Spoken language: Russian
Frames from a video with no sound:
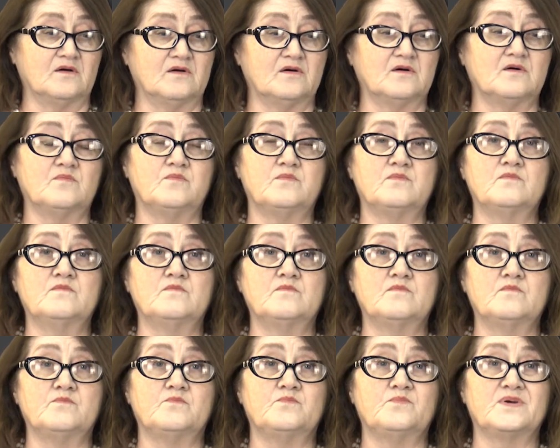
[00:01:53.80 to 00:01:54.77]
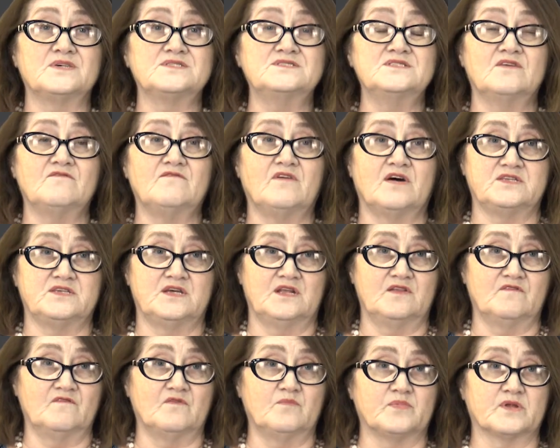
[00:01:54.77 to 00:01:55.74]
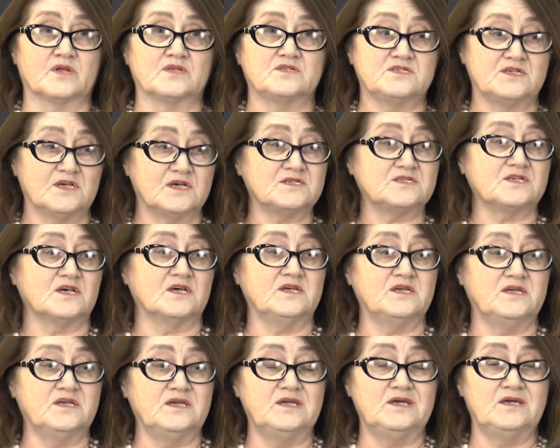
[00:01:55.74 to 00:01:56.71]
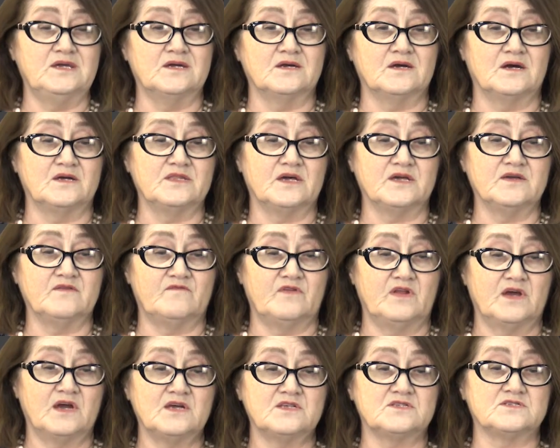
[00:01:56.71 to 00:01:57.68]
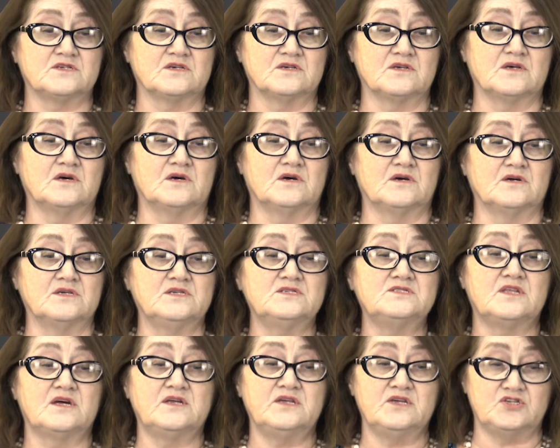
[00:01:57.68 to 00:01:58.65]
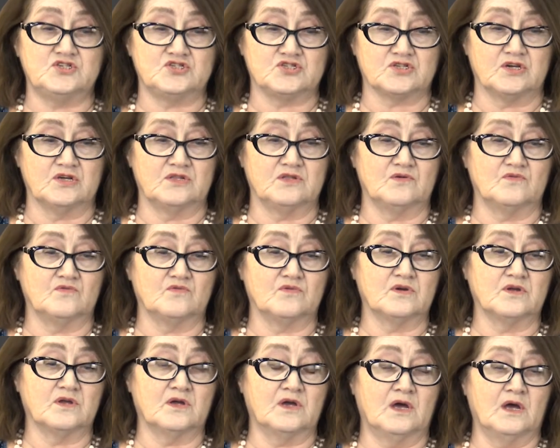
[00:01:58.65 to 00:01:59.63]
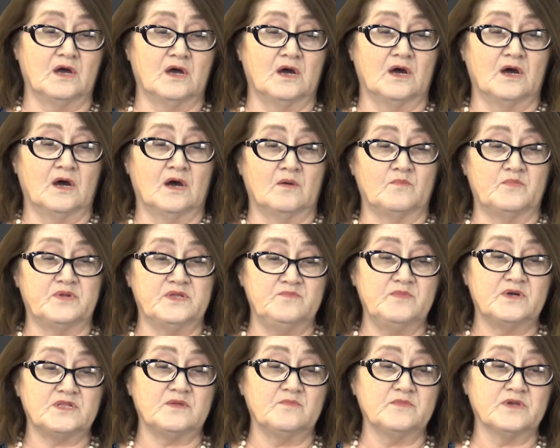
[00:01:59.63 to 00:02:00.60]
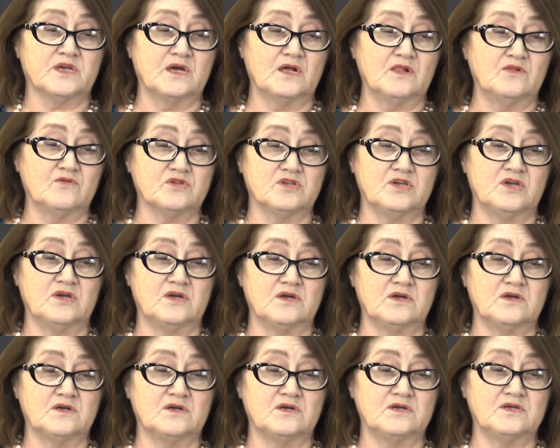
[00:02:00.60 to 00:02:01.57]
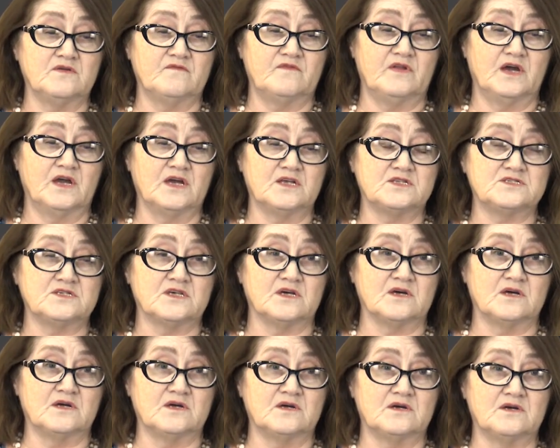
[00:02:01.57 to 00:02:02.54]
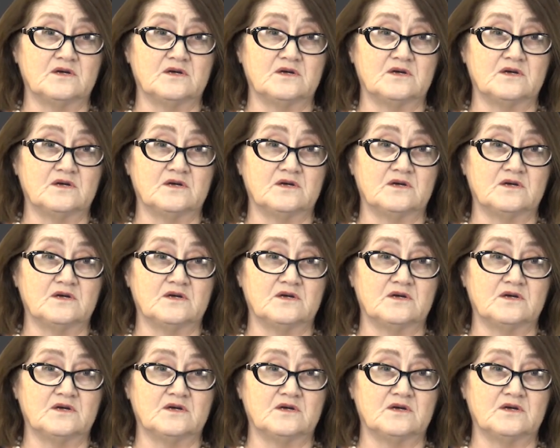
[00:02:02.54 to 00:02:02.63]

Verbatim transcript: э, познавательного процесса, и она является исторической наукой. Предметом геологии является